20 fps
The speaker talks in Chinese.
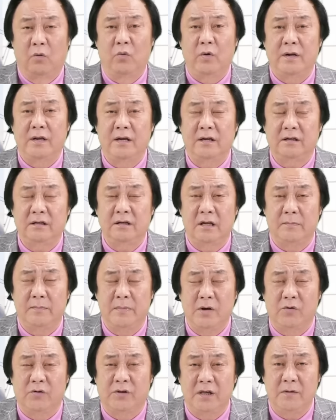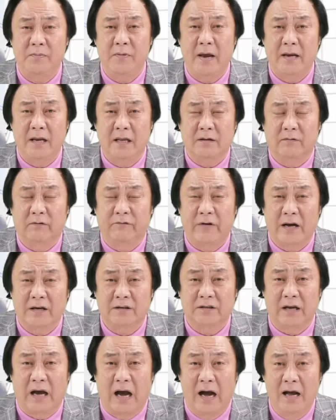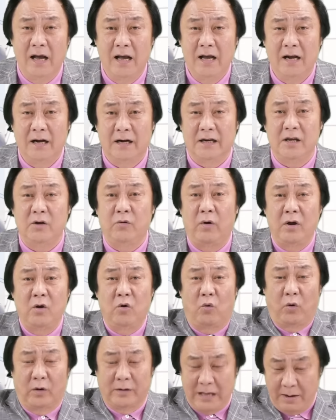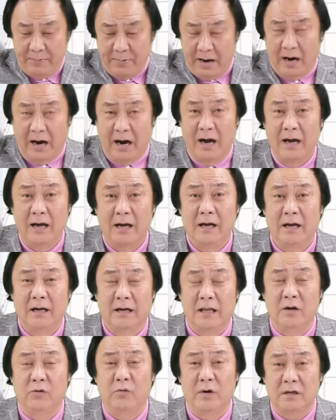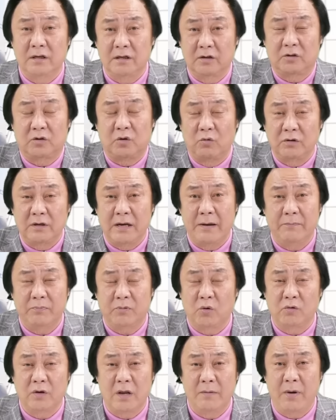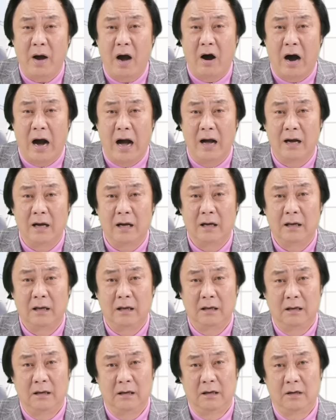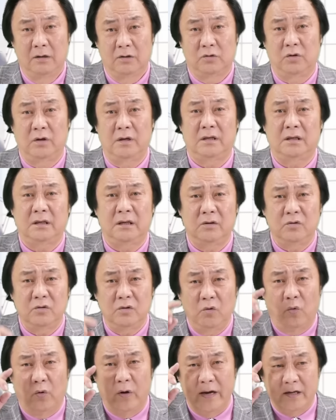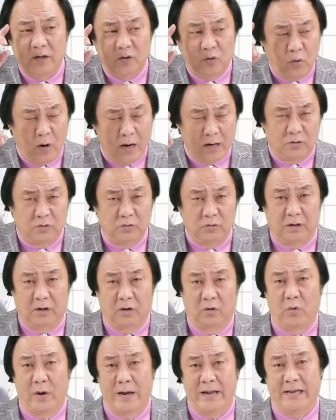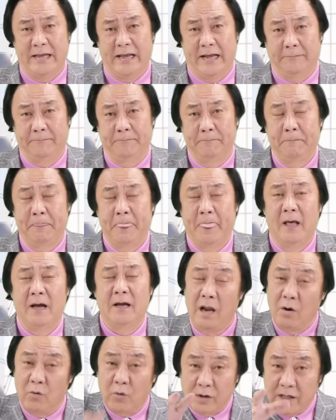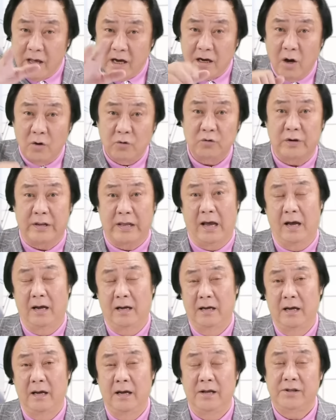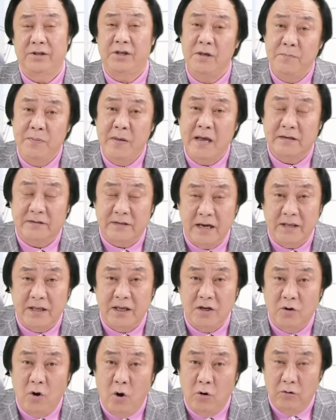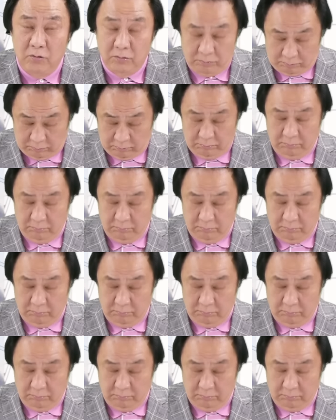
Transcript: 问题是你没有晶片，你怎么发射啊？你以为用火柴棒啊？你以为是冲天冲天炮啊？所以这个就是我一直灌输你的观点。那我先告诉你啊，晶片谁提供？